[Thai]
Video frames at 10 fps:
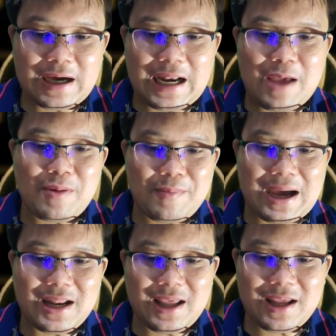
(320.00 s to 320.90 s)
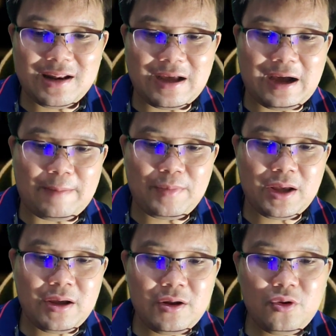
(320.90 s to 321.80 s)
อะไรประมาณนี้นะครับ
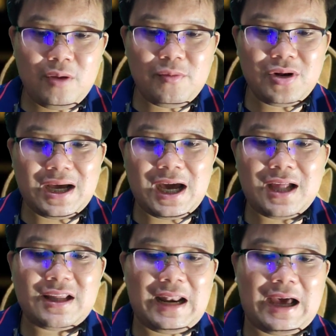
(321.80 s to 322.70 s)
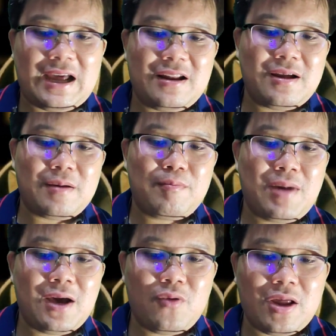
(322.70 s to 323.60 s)
ด้วยมูลค่าตลาด
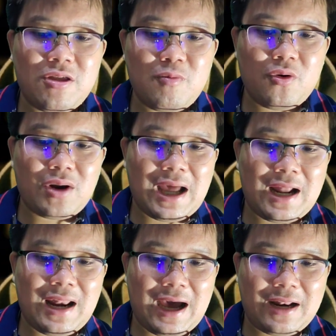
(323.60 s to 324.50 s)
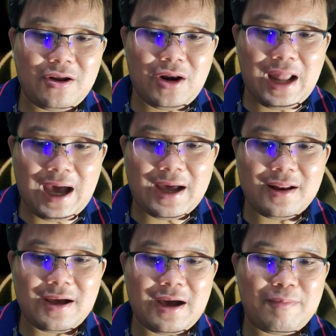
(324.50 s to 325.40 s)
มากกว่าสิบหกล้านล้านดอลลาร์
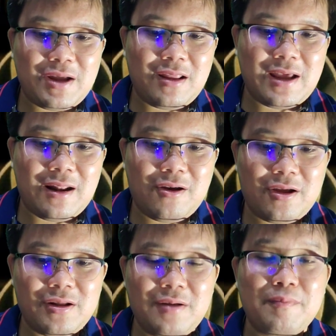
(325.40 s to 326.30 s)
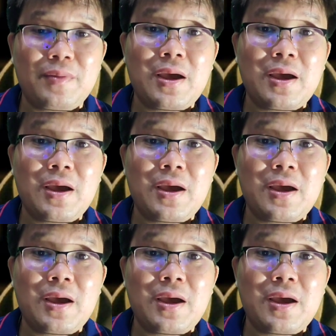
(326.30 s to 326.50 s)
นะครับ แนสแดก หนึ่งร้อย ถึง